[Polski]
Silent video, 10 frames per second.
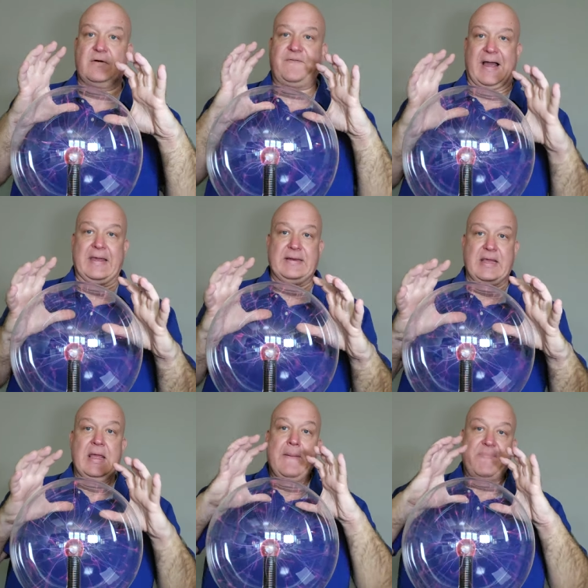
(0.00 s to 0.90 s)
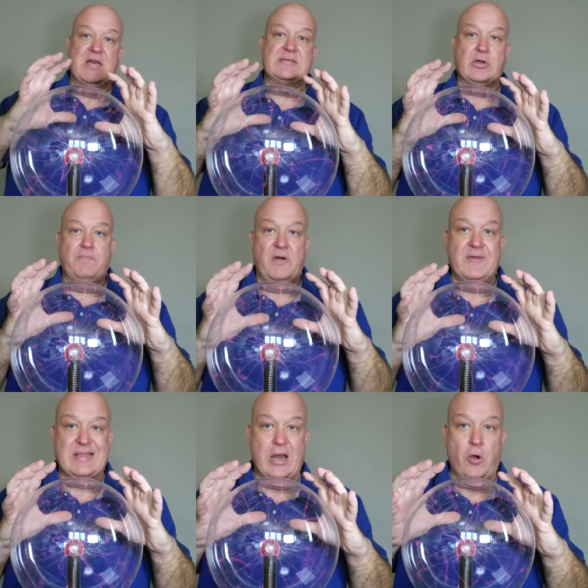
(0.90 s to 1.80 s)
fajny
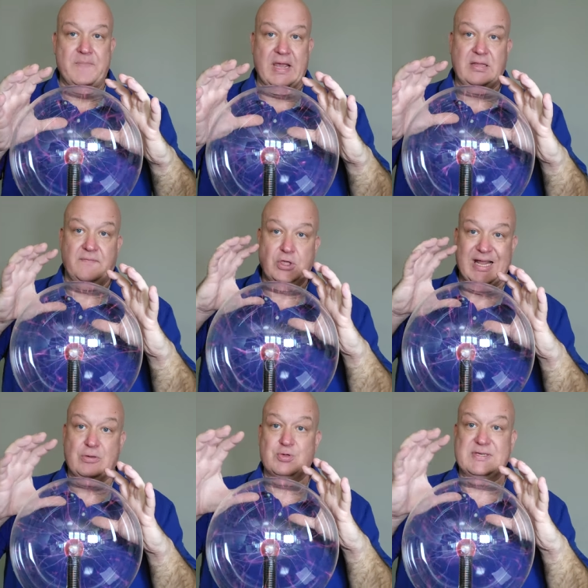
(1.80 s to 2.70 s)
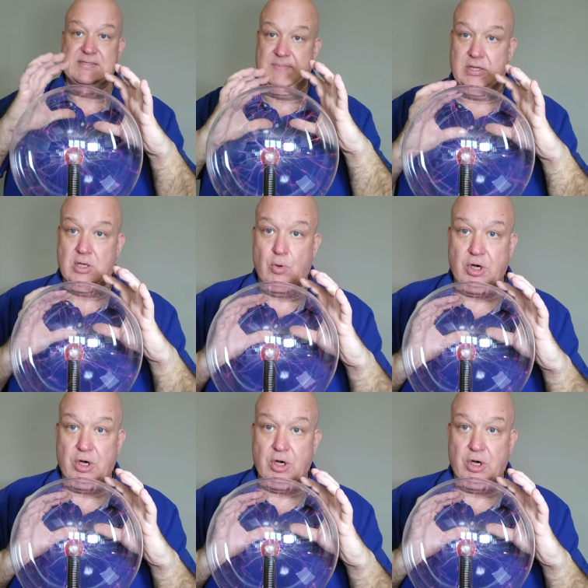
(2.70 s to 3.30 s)
peryskopowy teleobiektyw w dodatku ze zmienną